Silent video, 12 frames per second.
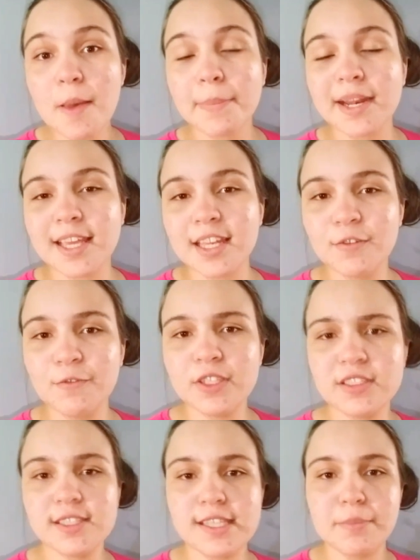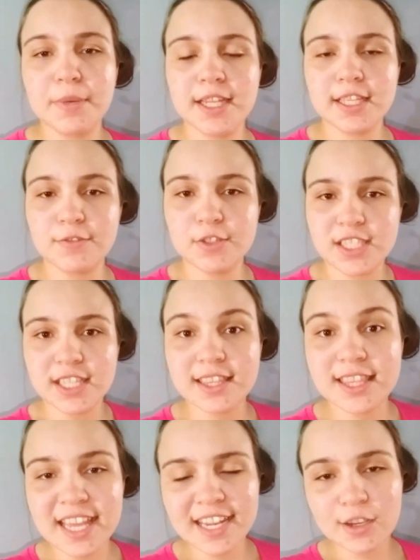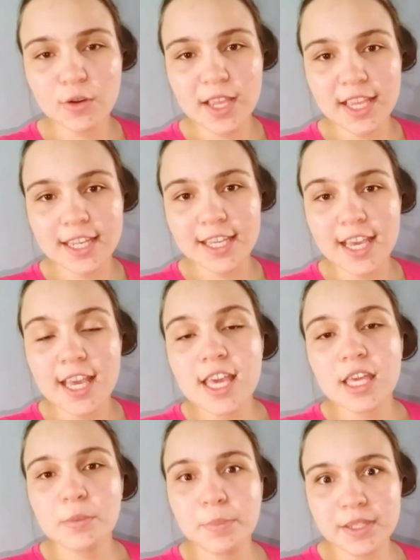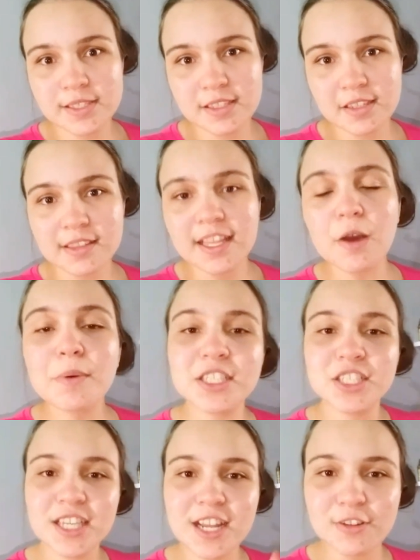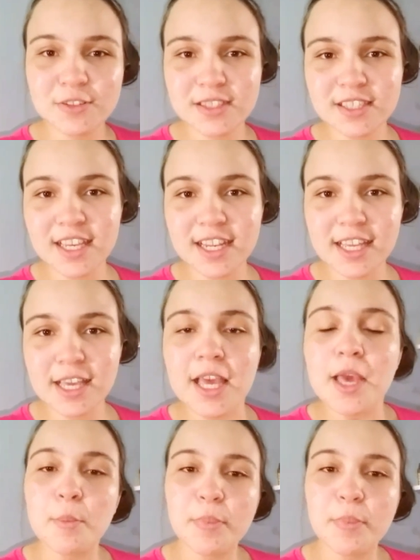para aquele fim de semana que você tá na correria e precisa dar uma geralzinha ali